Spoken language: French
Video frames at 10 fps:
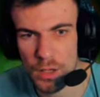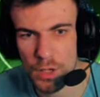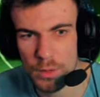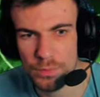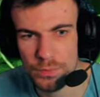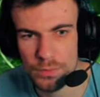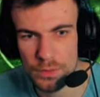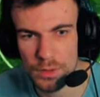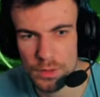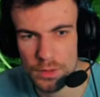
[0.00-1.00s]
Hop.
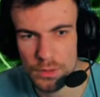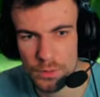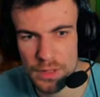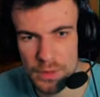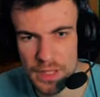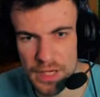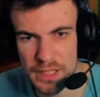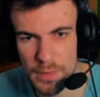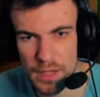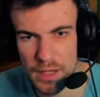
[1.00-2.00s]
Donc là, on a la
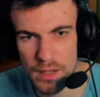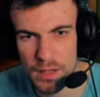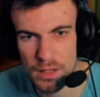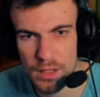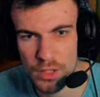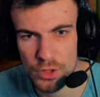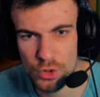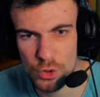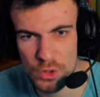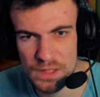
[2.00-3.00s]
caméra
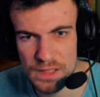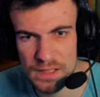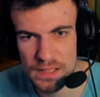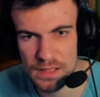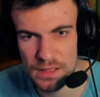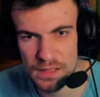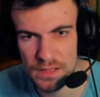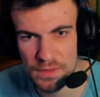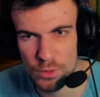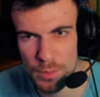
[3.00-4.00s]
juste ici qui
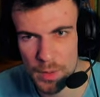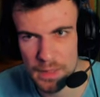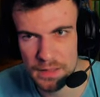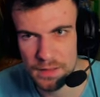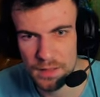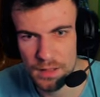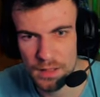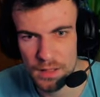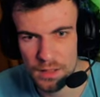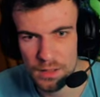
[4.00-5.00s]
va nous permettre
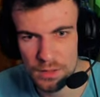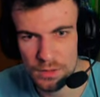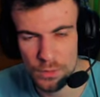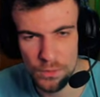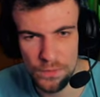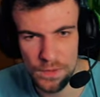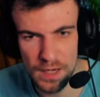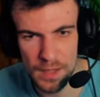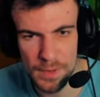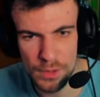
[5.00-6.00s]
de faire
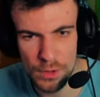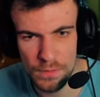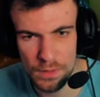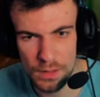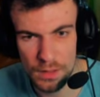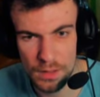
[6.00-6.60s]
la manœuvre.